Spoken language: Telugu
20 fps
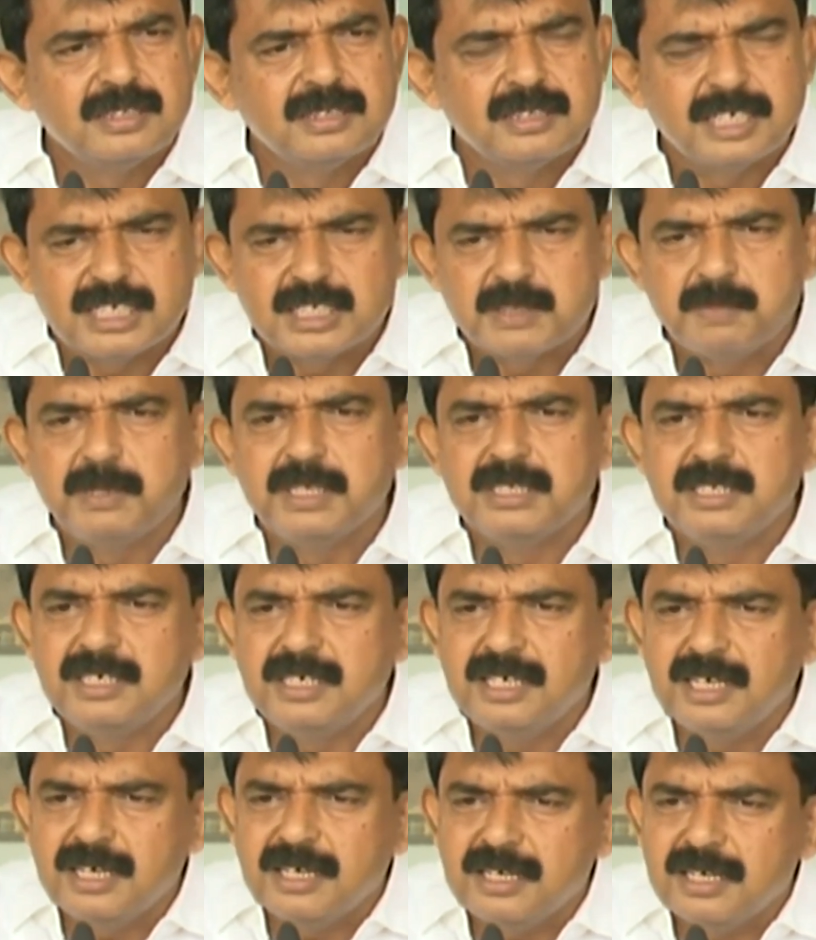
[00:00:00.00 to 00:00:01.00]

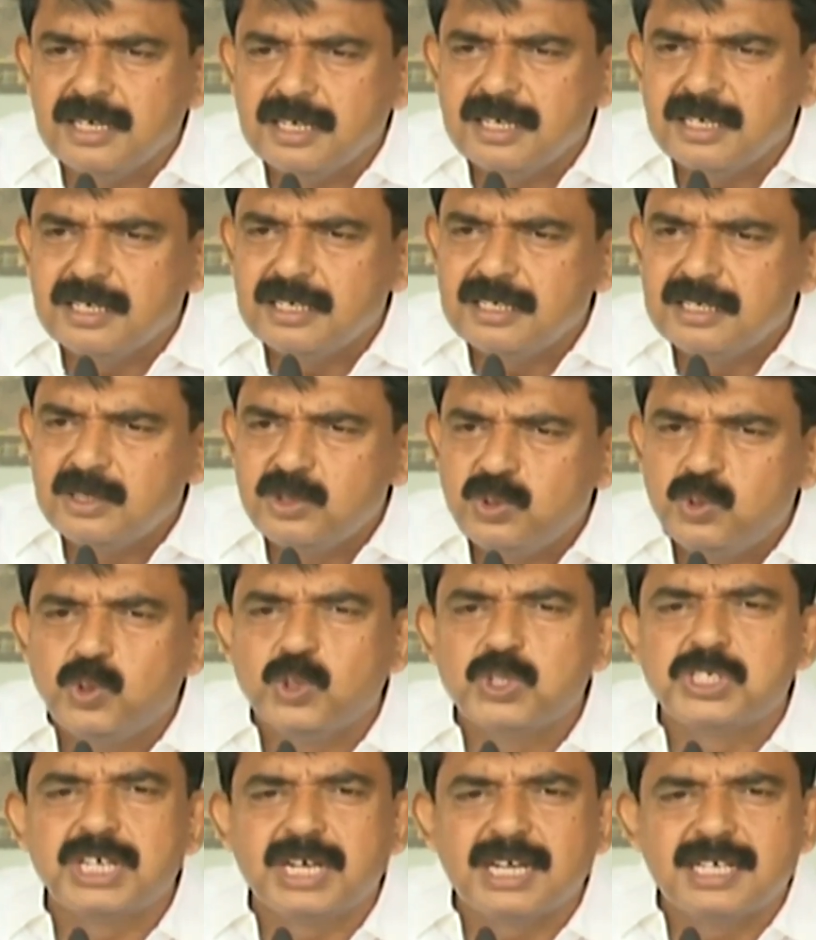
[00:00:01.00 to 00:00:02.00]
తస్మదీయ
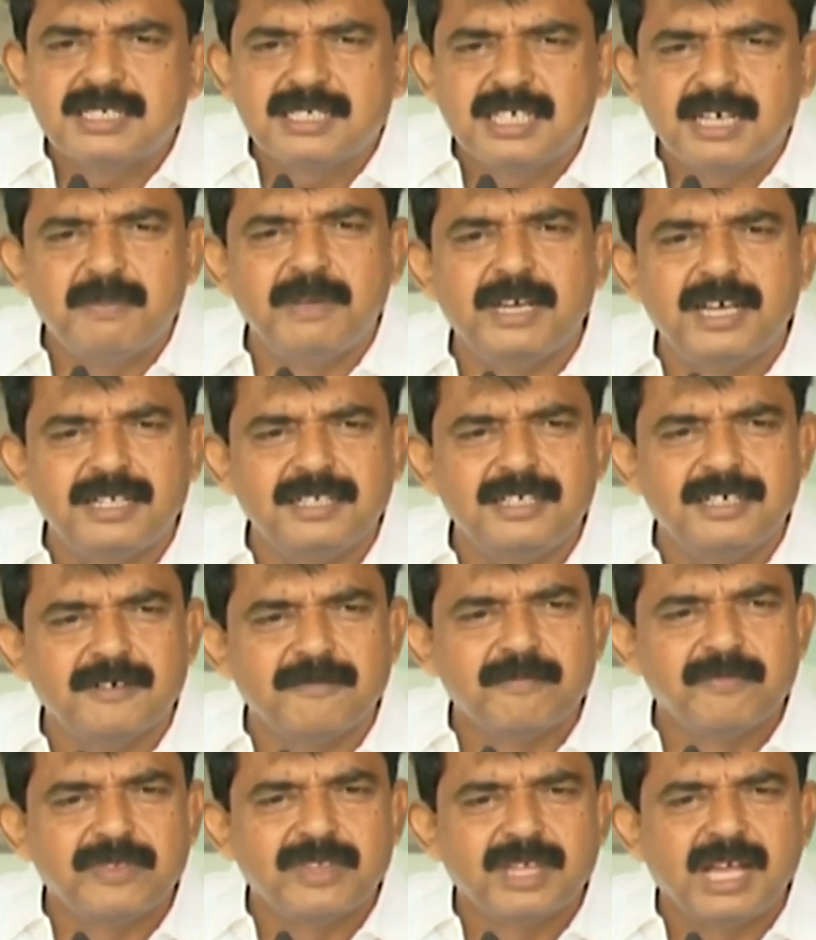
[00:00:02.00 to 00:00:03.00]
దూషణ సభే అది
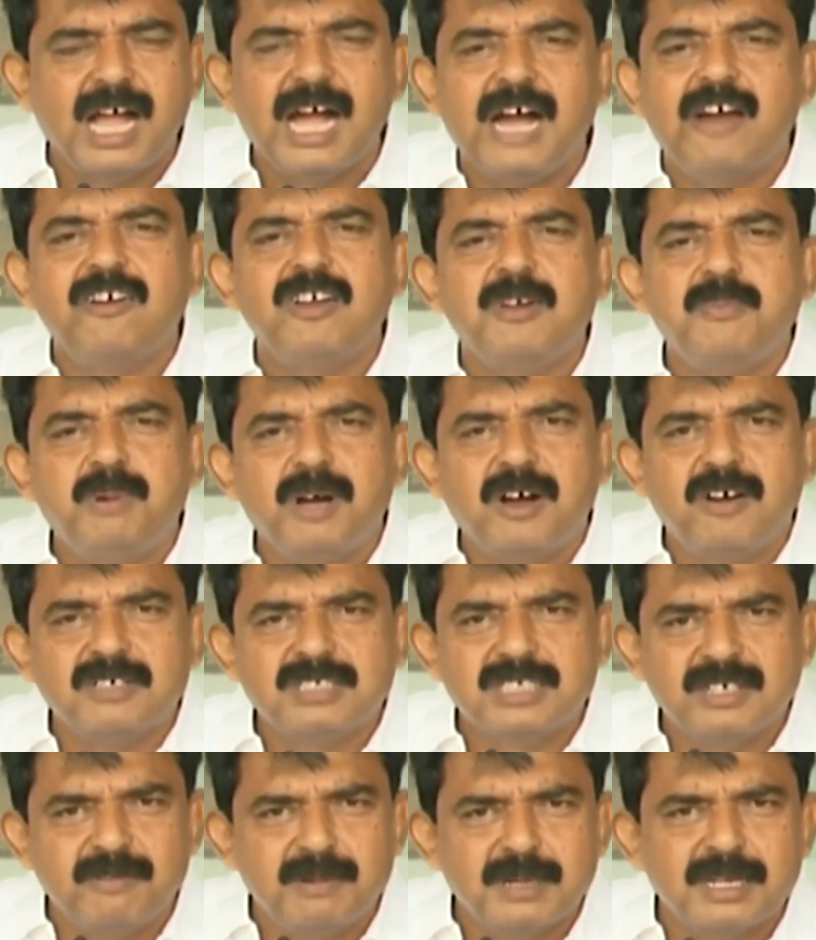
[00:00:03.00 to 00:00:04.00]
ఆవిర్భావ
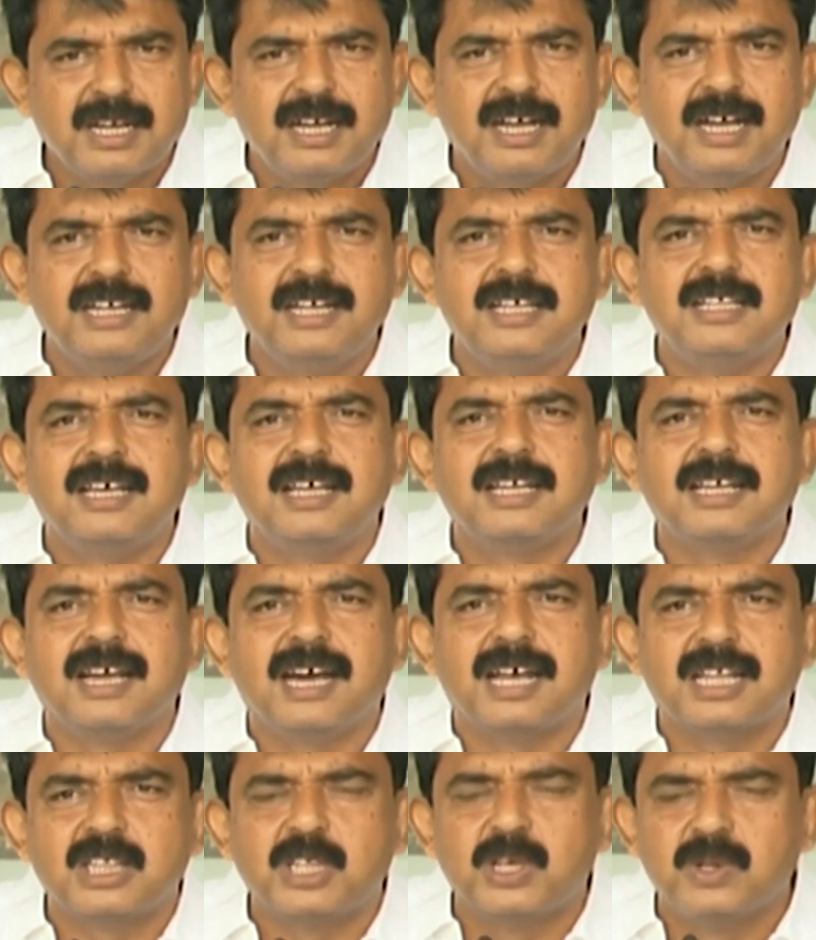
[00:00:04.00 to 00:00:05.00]
సభ అనే దానికి
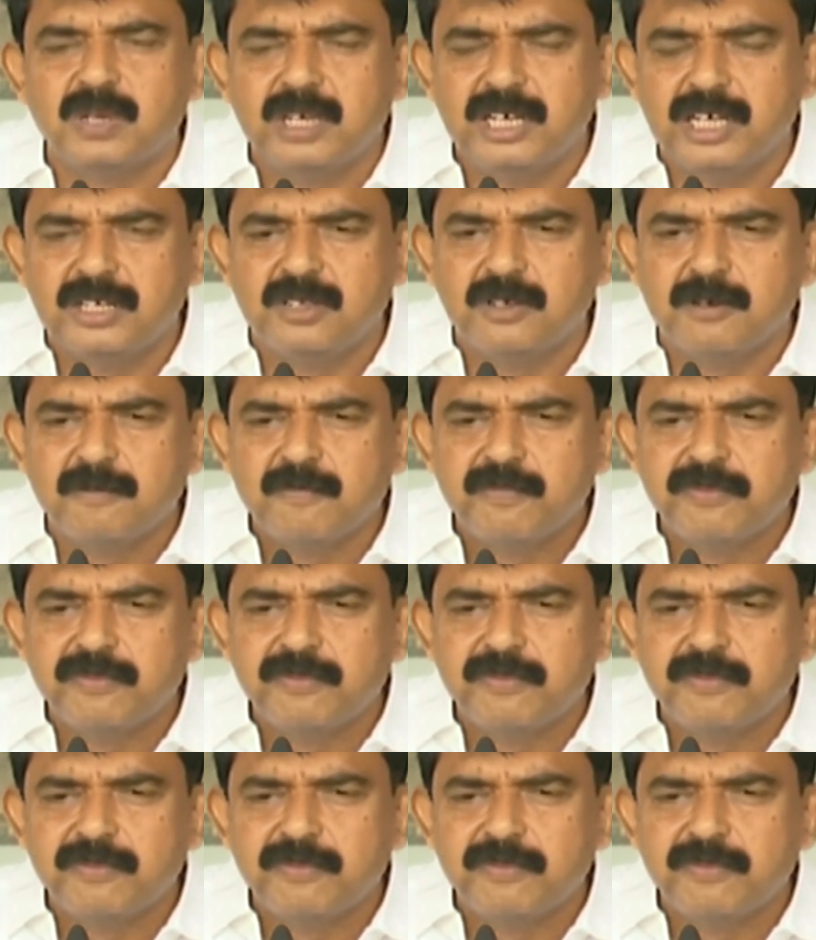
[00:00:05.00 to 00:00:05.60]
అర్థం లేదు